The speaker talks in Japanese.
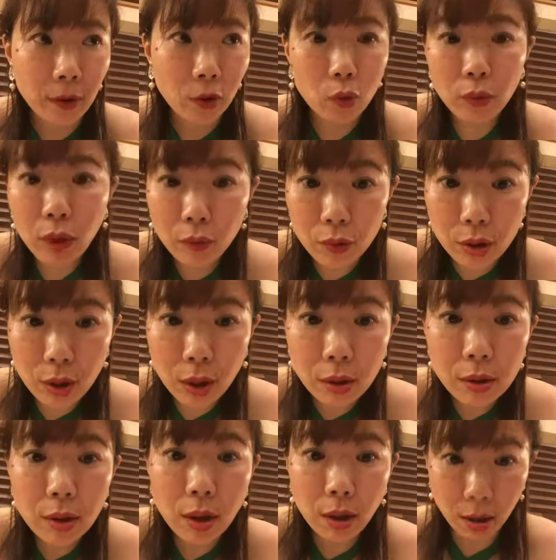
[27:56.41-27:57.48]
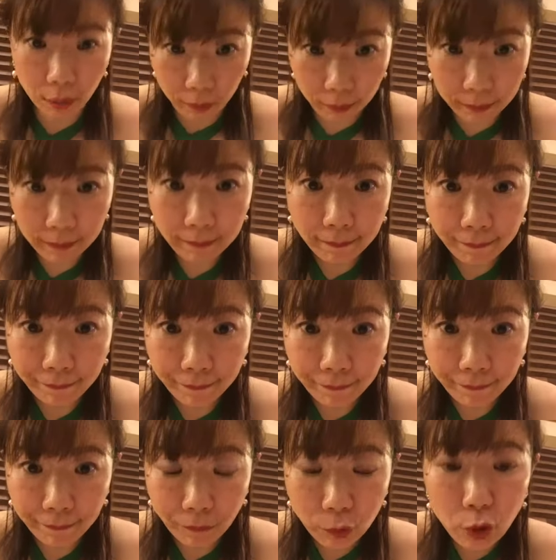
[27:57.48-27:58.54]
去年の4月からなの
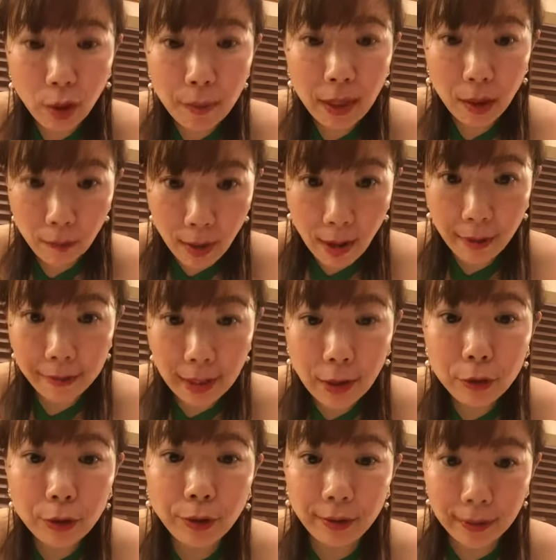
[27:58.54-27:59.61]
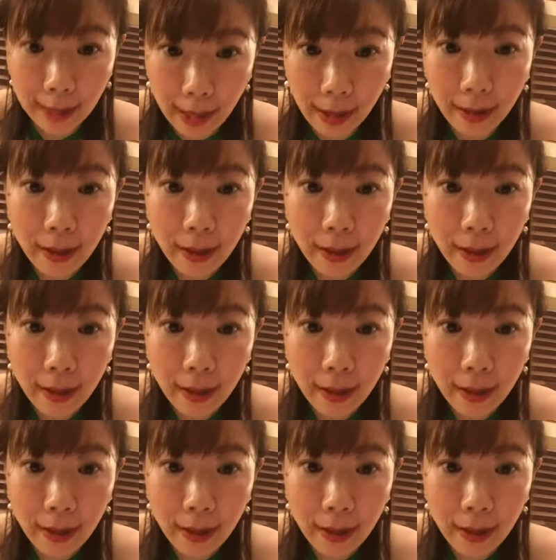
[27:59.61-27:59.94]
それまではセックスって